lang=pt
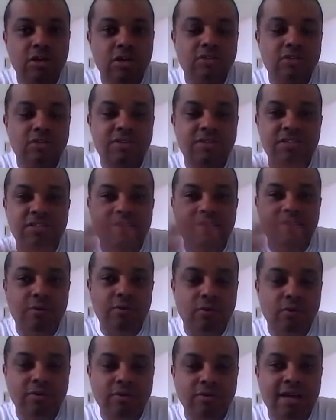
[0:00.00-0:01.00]
se você tiver um
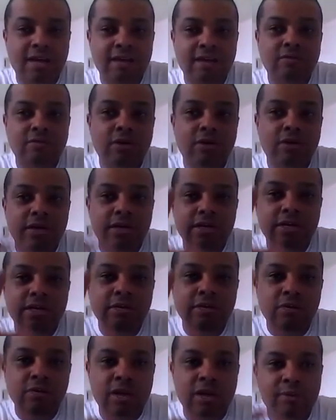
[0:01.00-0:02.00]
contato. E
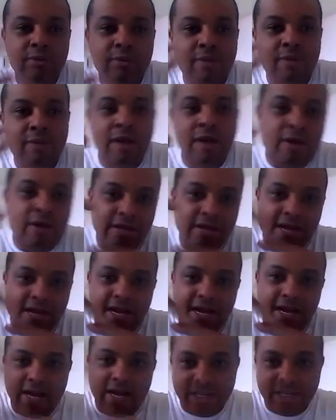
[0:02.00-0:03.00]
no campo maior,
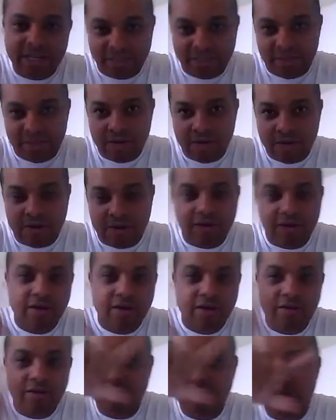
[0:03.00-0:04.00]
naquela caixa maior,
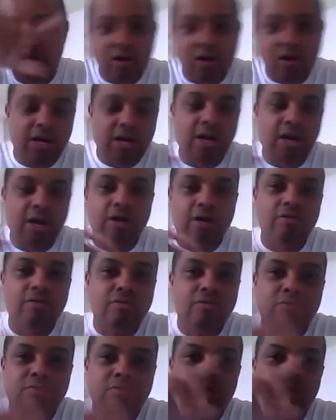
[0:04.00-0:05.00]
você coloca lá, ó,
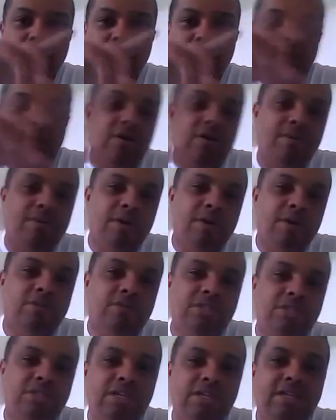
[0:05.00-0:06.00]
eu tenho um caminhão
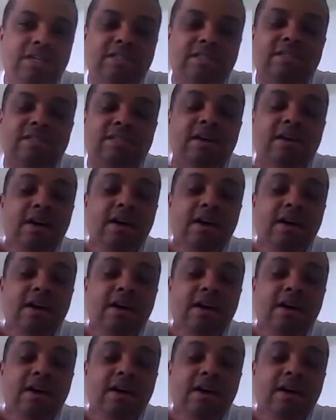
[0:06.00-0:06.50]
X,